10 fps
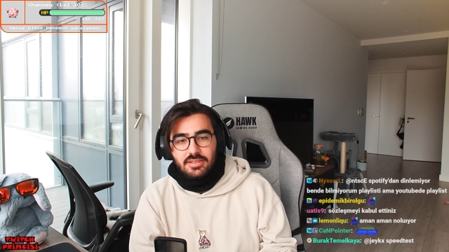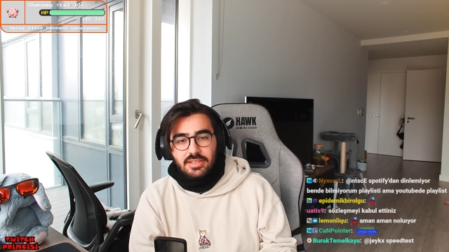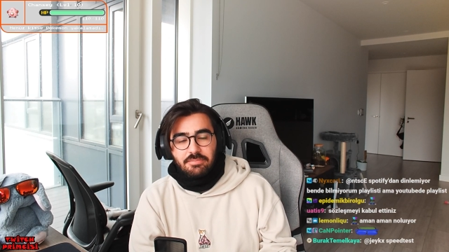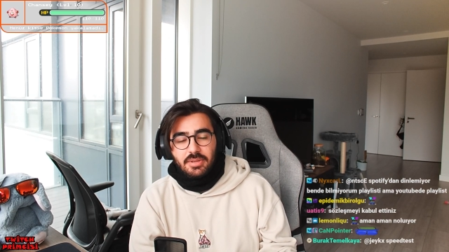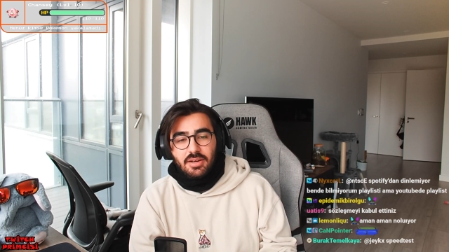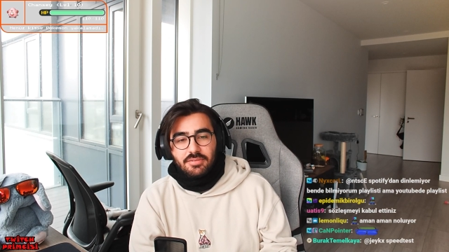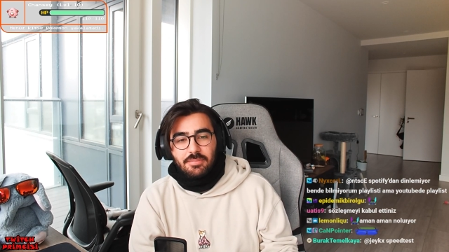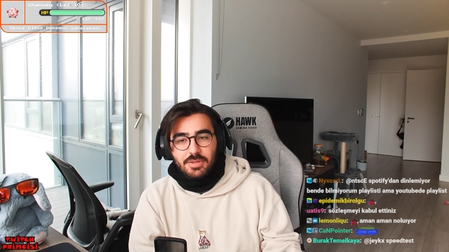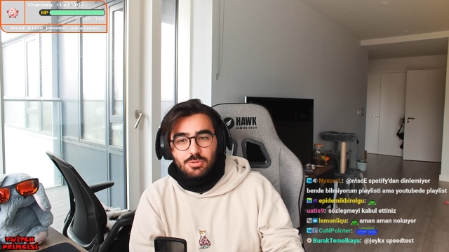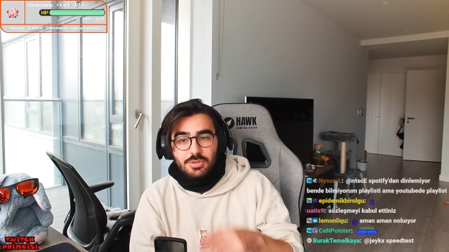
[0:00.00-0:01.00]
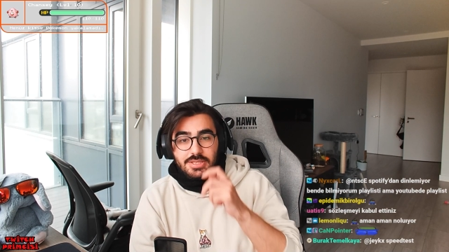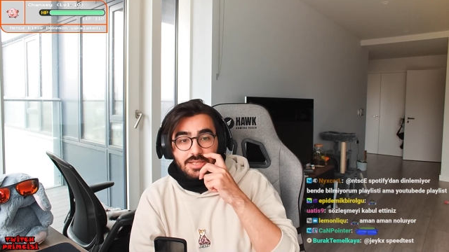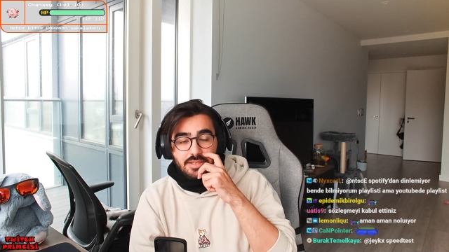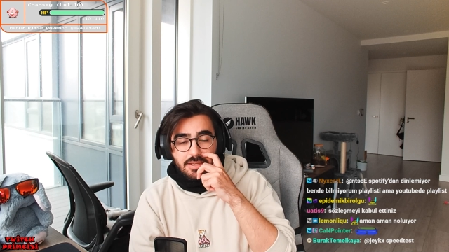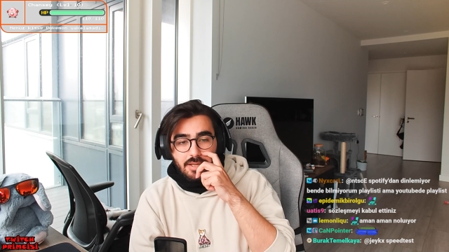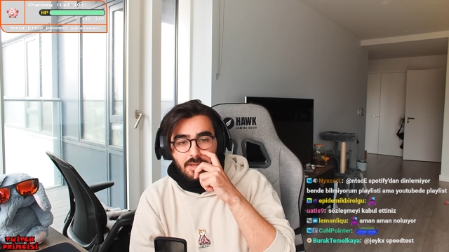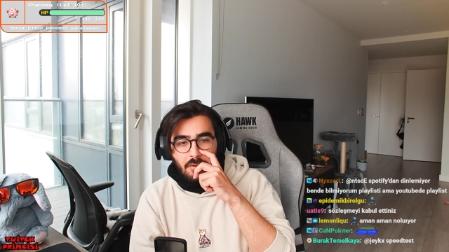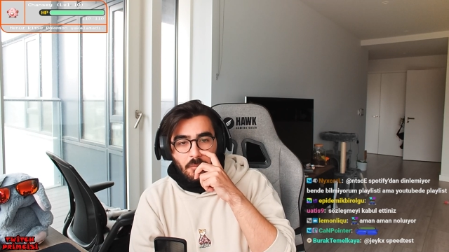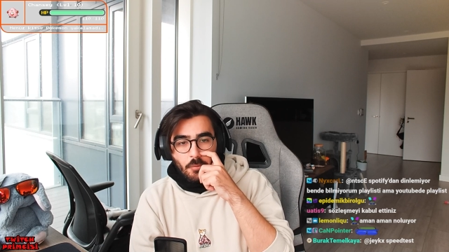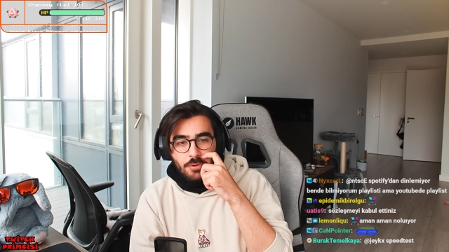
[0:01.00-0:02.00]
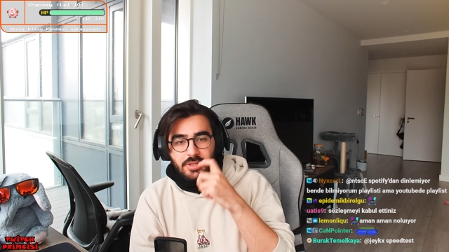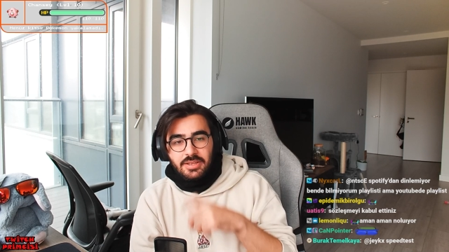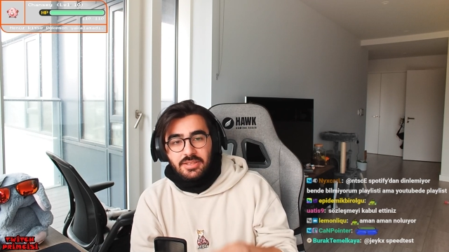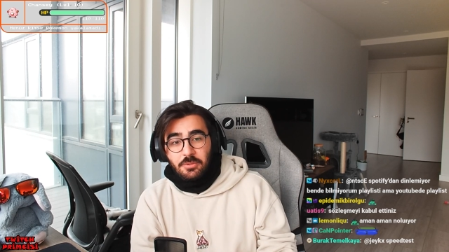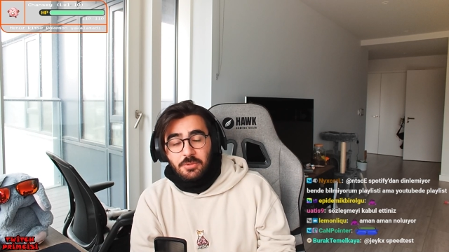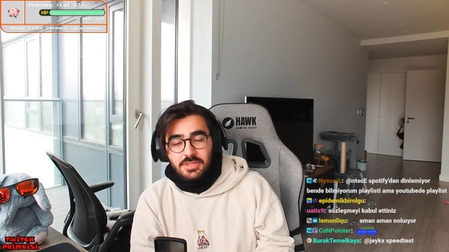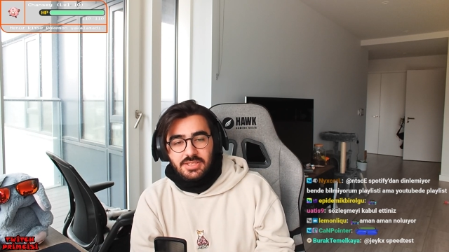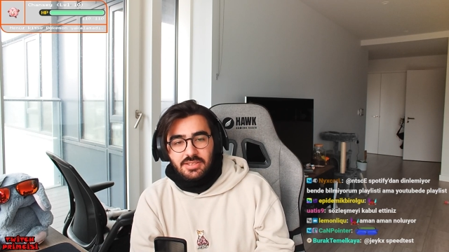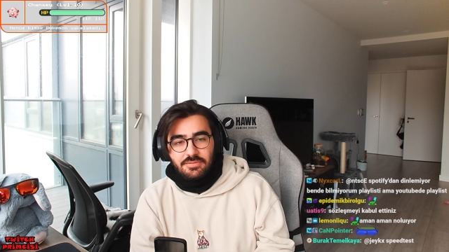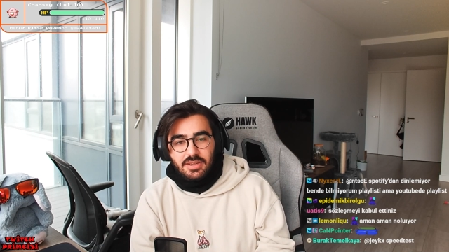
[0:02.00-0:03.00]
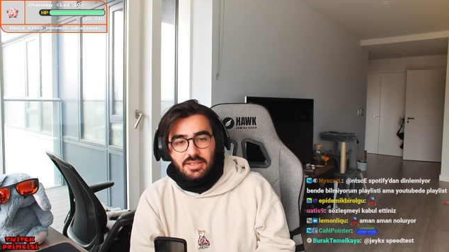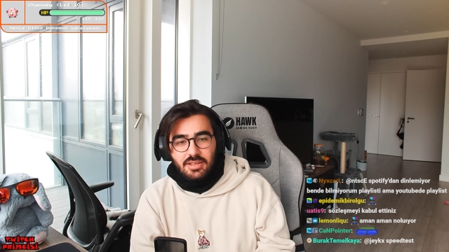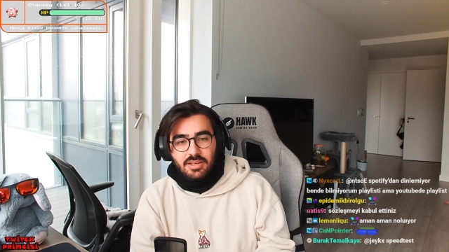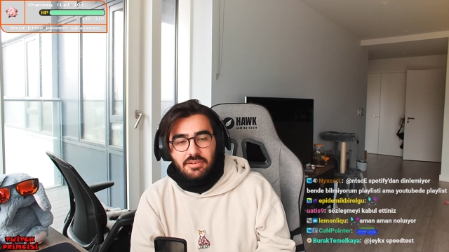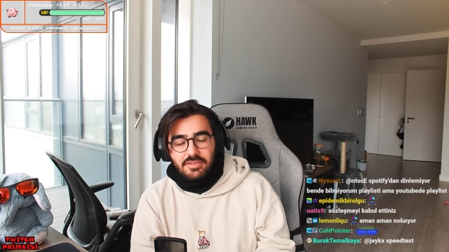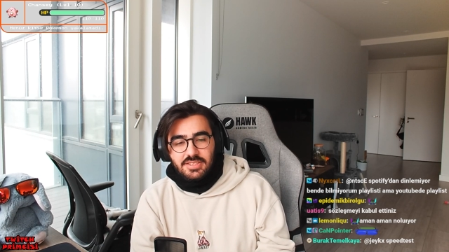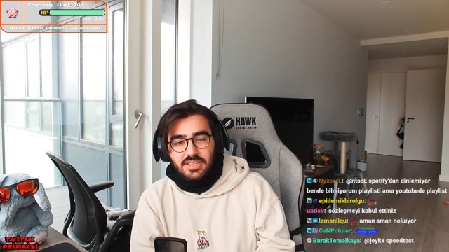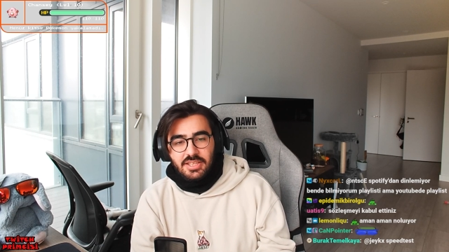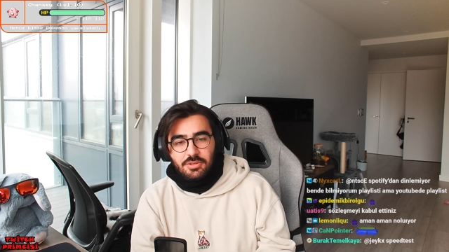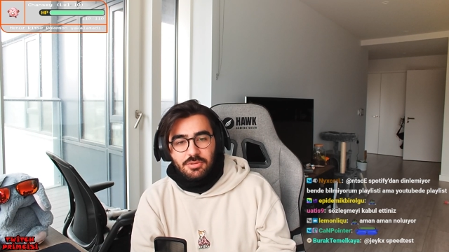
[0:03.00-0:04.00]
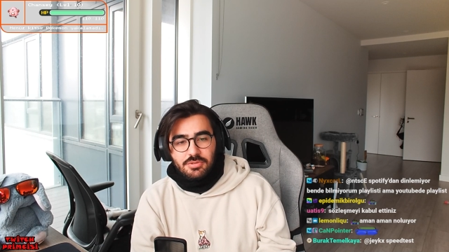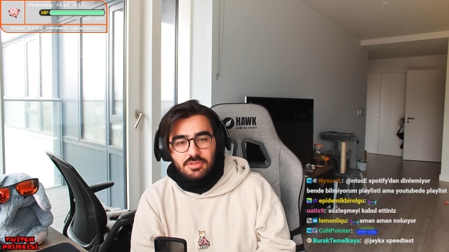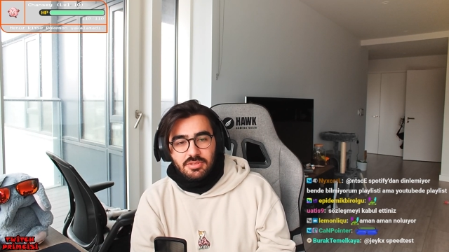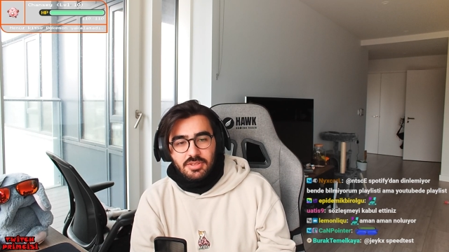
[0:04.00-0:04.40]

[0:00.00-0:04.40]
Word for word: İlk bir hafta paso sil, oyun indir, oyun sil filan hevesine giriyorsun.